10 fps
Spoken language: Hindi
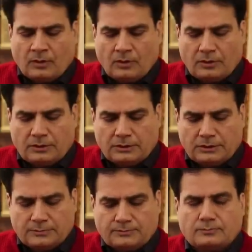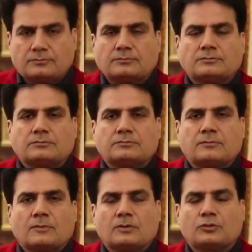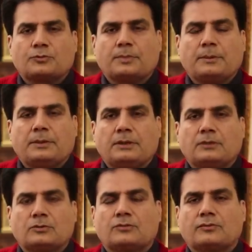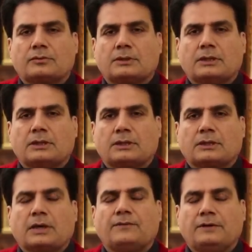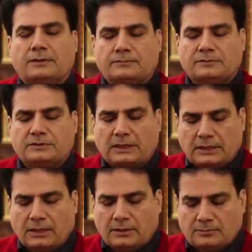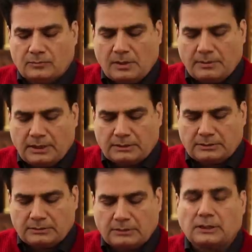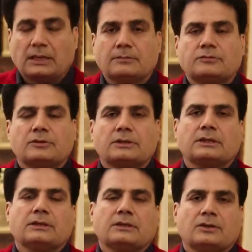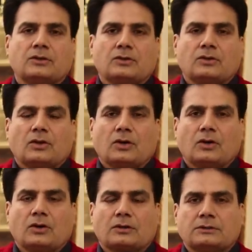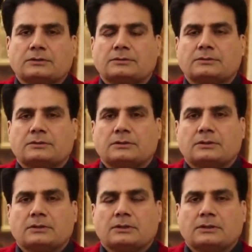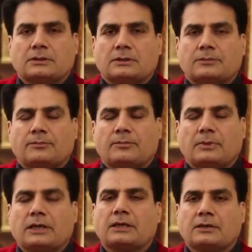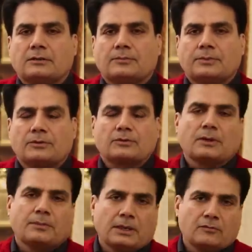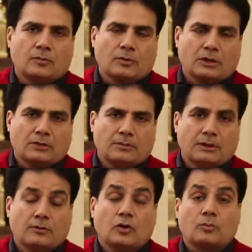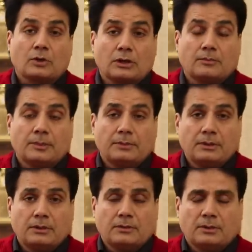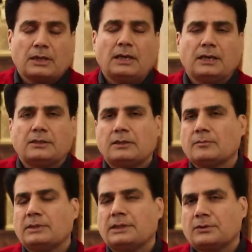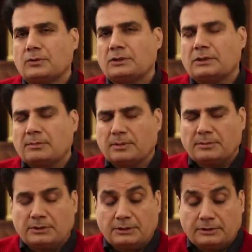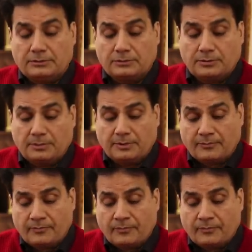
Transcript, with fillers: और उस पे भी उस काफ़ी ज़्यादा मामला ख़राब हुए थे और आ, लेकिन फिर उसके बाद वो मुकदमा और मुकदमा भी आई थिंक मलिया लोधी साहब अभी थी उसमें